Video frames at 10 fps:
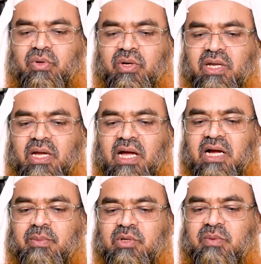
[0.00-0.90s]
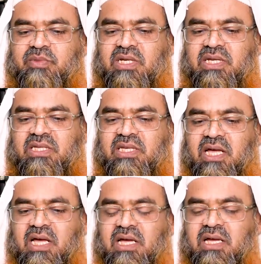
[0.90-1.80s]
করে আগামী রমজানে
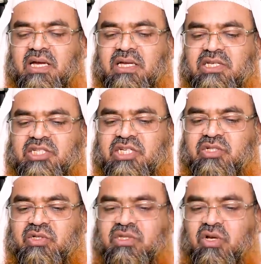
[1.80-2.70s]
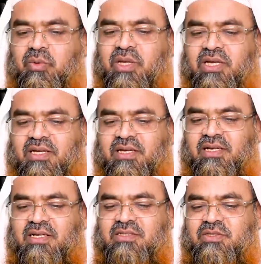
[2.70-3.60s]
দেয়া শেষ করতে হবে
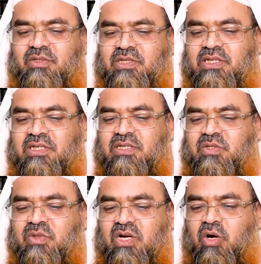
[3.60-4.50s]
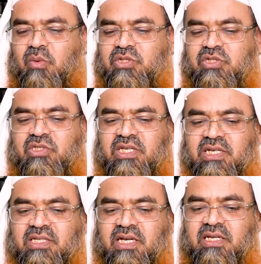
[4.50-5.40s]
যদি কিছু টাকা অবশিষ্ট
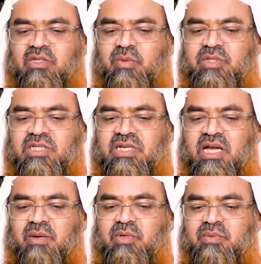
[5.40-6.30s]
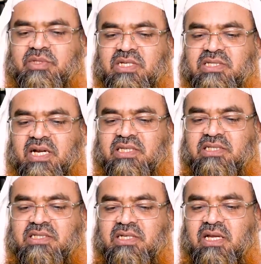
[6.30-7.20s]
থেকে থাকে তবে সেটা আগামী রমজানে
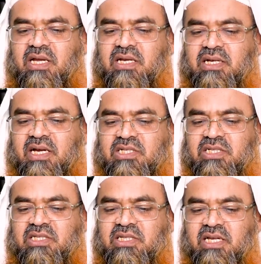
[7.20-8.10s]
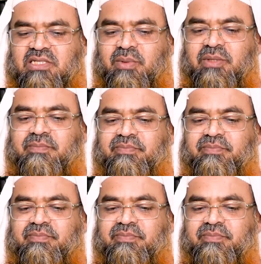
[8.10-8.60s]
জাকাতের টাকার সাথে দেয়া যাবে